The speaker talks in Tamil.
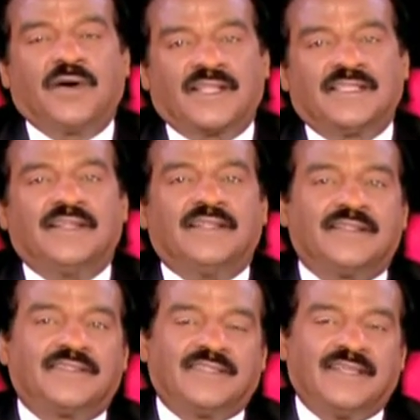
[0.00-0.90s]
மனதில்
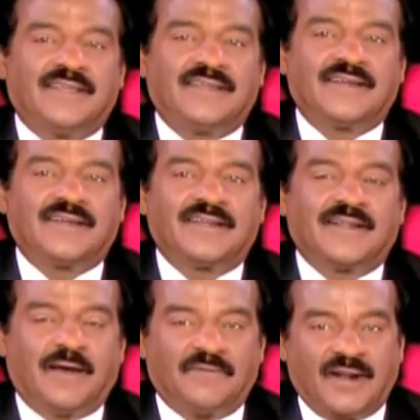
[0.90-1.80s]
நிறுத்தி
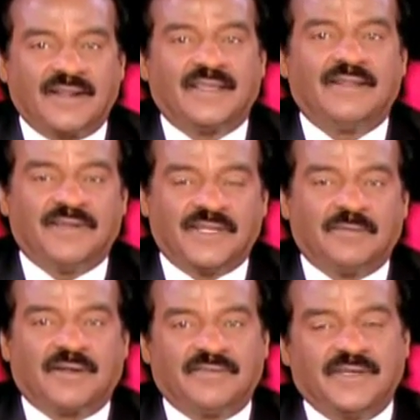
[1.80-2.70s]
நாம் வாழ்க்கையில்
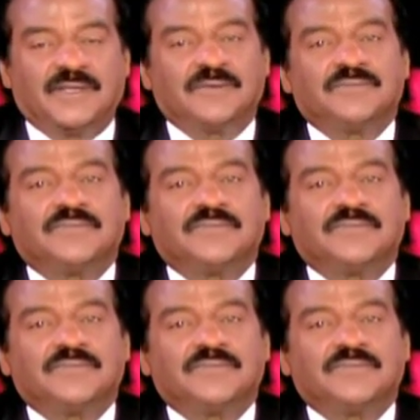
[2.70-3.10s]
வெற்றி பெற வேண்டும்